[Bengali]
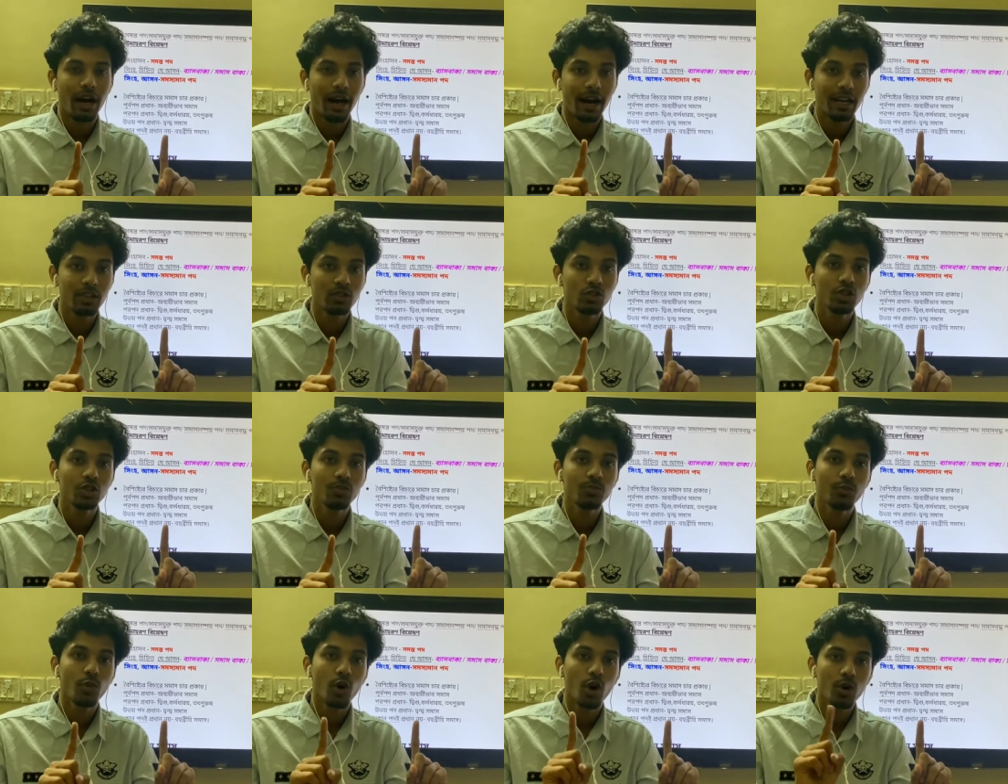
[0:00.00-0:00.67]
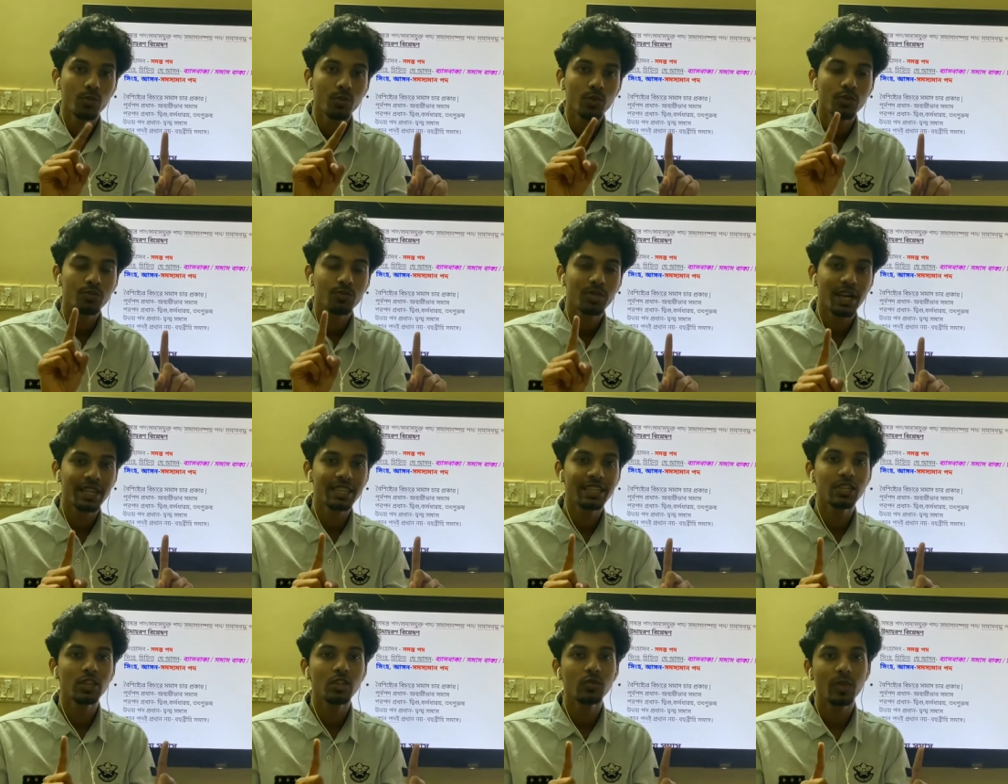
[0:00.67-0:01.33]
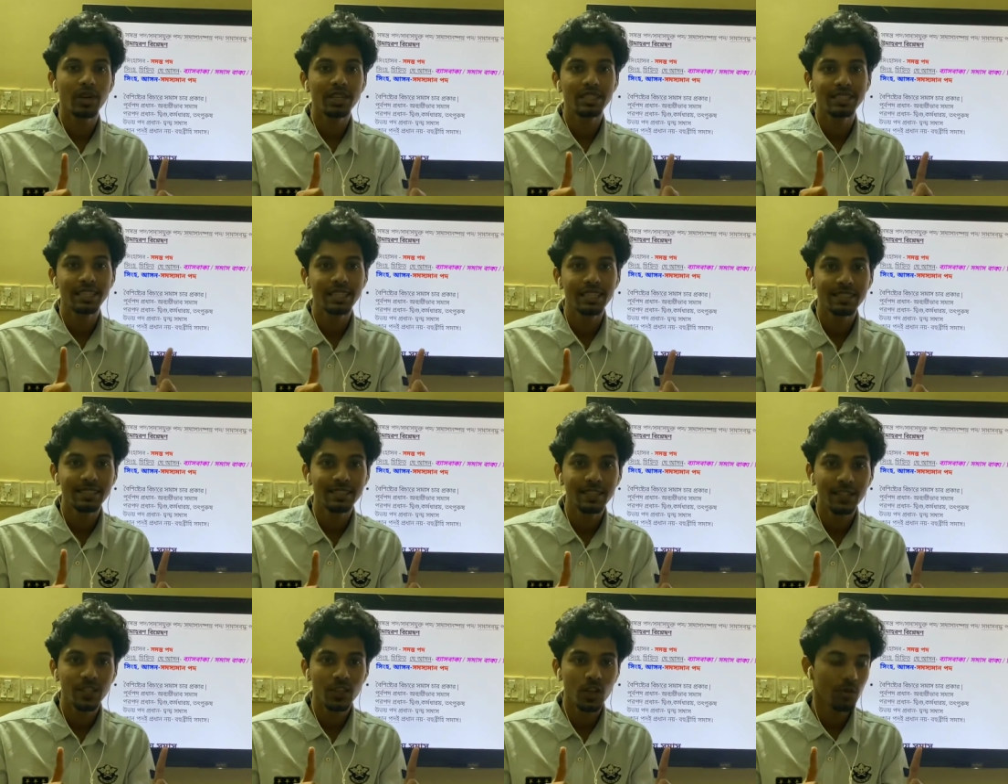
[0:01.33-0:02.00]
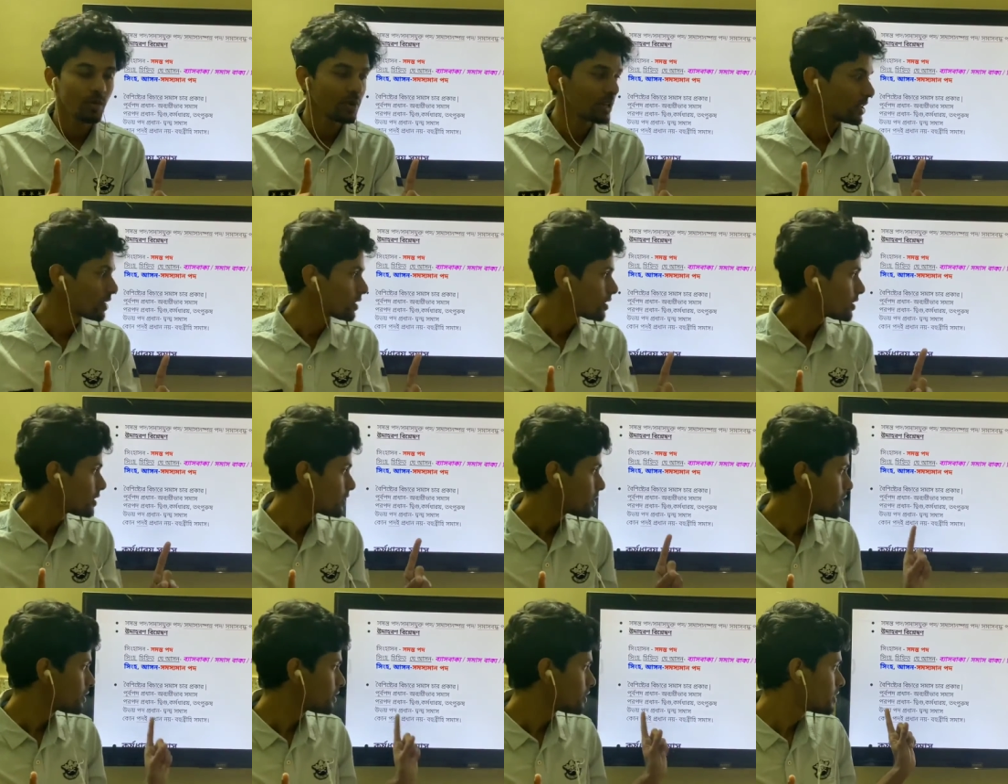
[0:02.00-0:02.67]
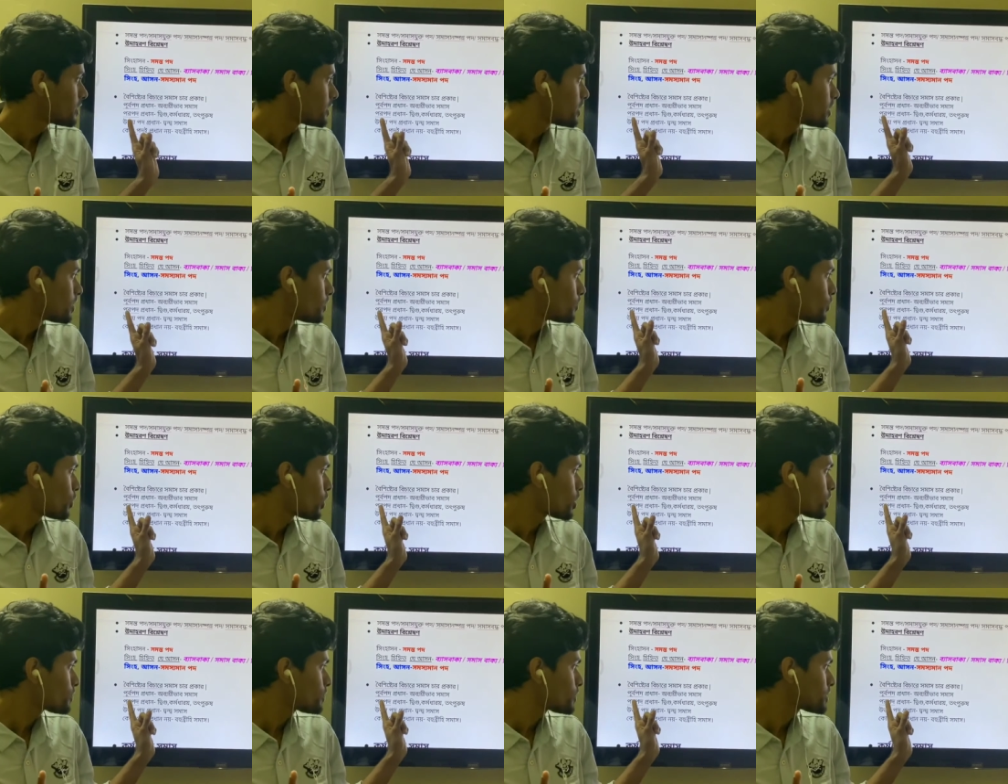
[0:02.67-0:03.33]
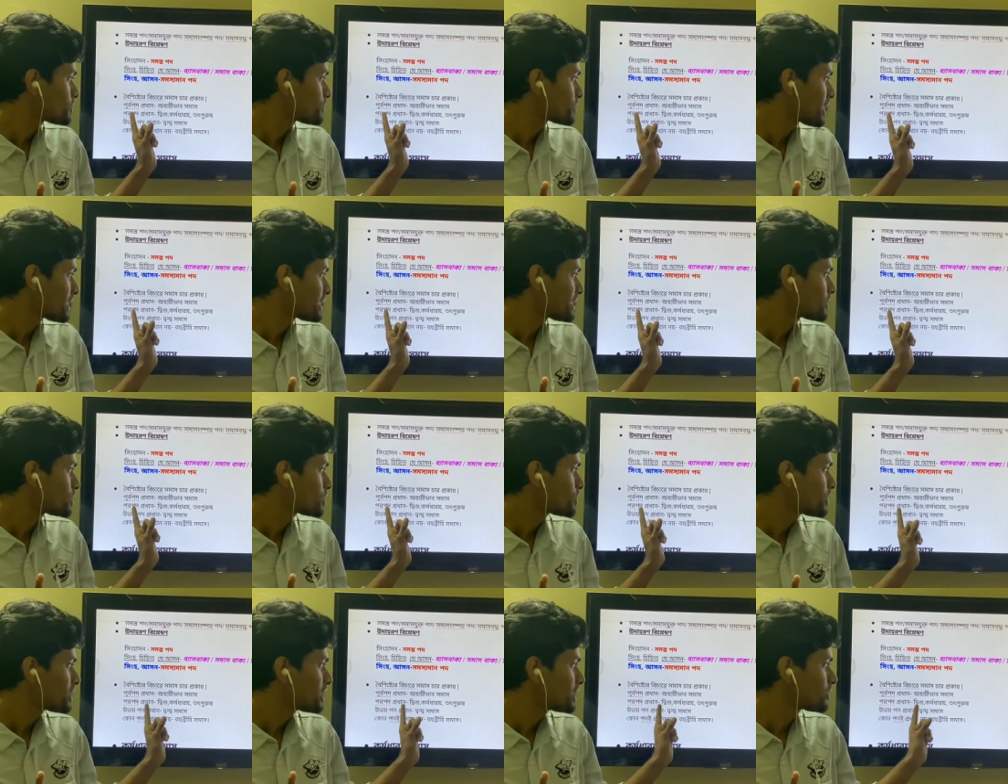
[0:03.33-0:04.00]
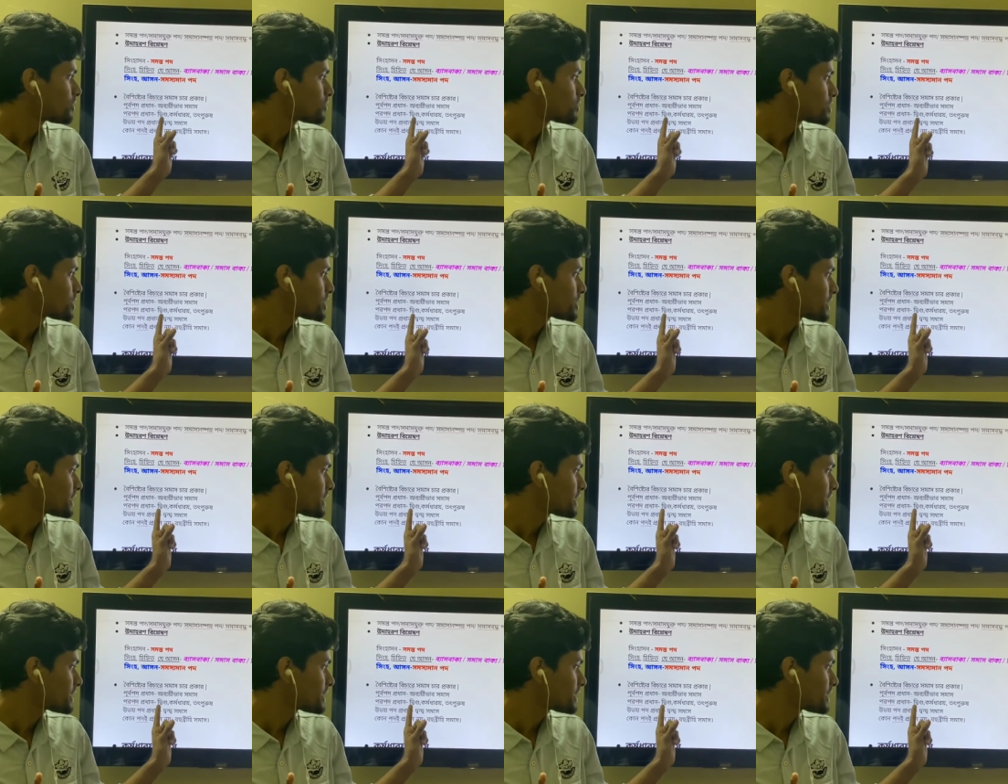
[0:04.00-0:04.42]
আর যদি পরপদ প্রাধান্য পায় সেক্ষেত্রে কী হবে পর্বত প্রাধান্য পেলে হচ্ছে